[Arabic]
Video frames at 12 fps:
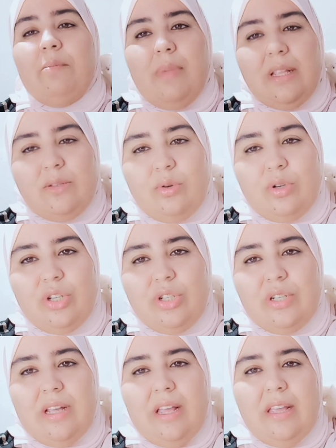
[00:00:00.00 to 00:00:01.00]
ما
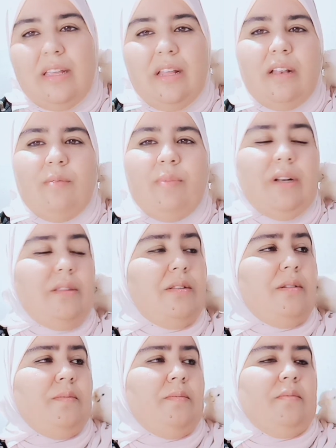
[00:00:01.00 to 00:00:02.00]
تخرجيش نهائيا للبرد
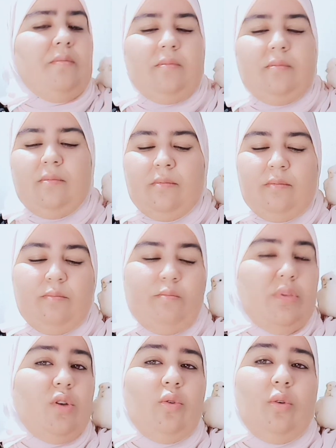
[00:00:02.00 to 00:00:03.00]

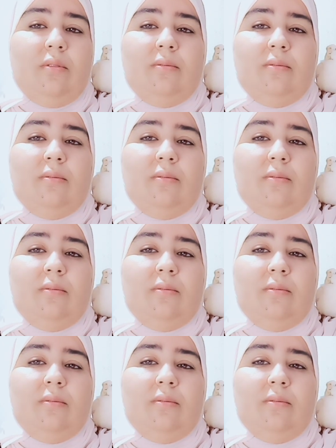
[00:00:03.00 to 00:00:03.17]
بيكو